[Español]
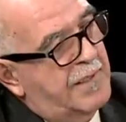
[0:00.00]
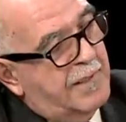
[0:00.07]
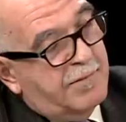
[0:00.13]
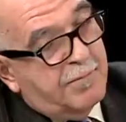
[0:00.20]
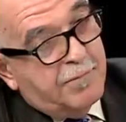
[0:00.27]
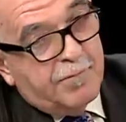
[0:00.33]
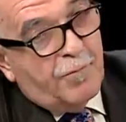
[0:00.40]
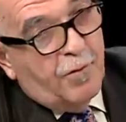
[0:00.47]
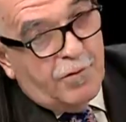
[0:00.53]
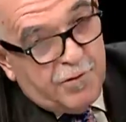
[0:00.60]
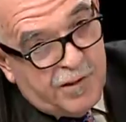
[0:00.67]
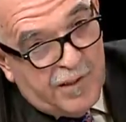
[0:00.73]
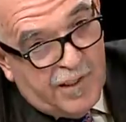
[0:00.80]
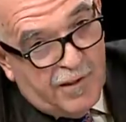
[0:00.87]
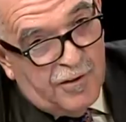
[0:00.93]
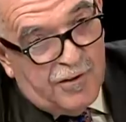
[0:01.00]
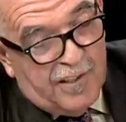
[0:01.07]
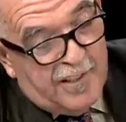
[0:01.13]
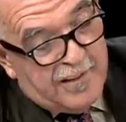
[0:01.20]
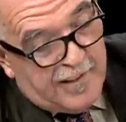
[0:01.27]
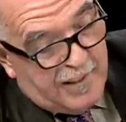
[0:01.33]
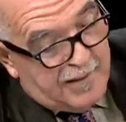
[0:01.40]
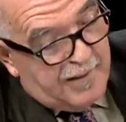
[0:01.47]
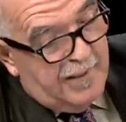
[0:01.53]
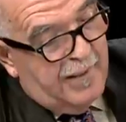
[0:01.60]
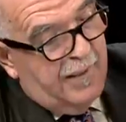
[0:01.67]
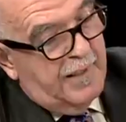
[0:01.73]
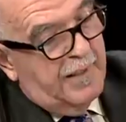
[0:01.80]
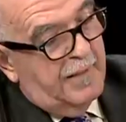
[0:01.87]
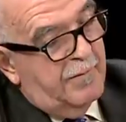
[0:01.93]
veces considero que quizás
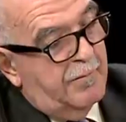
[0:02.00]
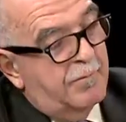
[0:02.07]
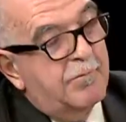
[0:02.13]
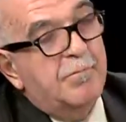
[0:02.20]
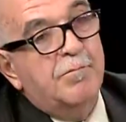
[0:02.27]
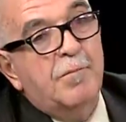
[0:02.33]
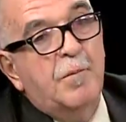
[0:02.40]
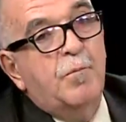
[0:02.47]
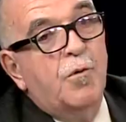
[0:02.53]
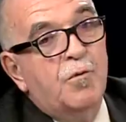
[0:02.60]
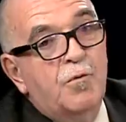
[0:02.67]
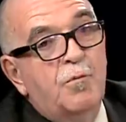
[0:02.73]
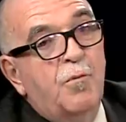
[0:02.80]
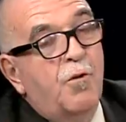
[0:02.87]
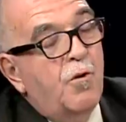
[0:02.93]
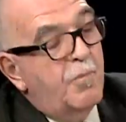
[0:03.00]
me porto un